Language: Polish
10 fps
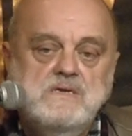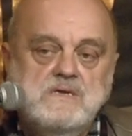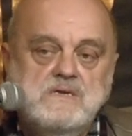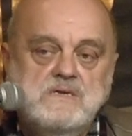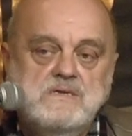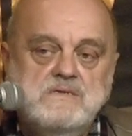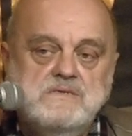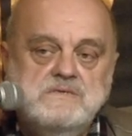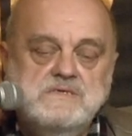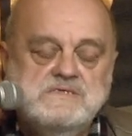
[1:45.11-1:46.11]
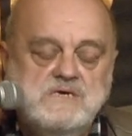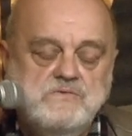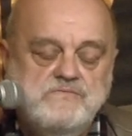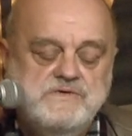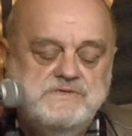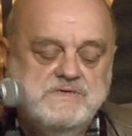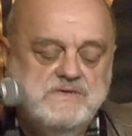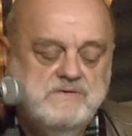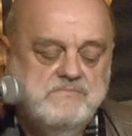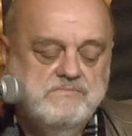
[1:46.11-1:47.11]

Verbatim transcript: y, niesamowicie